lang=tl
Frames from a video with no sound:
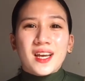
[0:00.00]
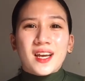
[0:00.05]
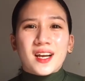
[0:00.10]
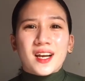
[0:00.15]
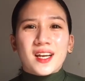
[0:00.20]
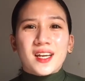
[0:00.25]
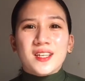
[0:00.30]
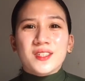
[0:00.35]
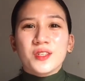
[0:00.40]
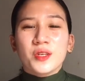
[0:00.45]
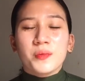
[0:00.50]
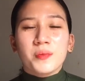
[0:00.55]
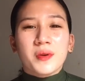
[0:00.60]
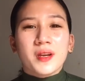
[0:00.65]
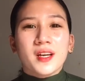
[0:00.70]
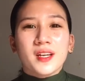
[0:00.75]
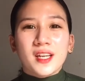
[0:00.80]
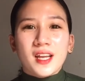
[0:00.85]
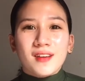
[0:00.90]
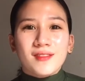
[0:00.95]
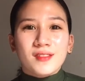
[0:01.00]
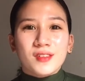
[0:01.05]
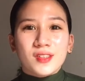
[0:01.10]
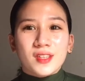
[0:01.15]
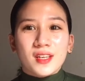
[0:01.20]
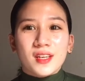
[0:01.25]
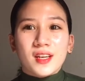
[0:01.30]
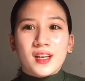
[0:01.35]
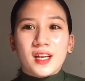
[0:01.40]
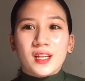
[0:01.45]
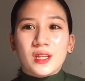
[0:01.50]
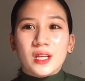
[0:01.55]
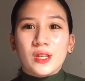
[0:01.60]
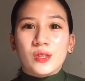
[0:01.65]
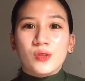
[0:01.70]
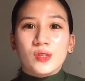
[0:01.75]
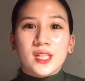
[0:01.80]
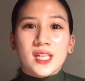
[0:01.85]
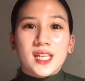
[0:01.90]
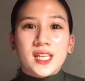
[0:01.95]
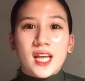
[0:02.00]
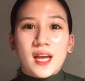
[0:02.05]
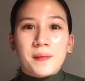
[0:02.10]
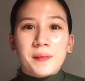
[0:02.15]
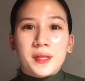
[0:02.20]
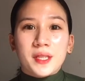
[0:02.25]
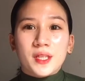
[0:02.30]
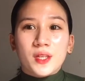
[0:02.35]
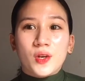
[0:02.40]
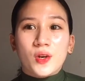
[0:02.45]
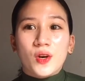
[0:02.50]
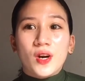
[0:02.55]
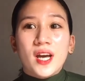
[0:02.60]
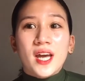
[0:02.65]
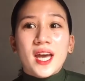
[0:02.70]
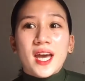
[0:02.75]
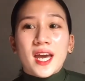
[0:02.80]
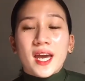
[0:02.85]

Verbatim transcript: Kaya sobrang love ko talaga to nung ginamit ko.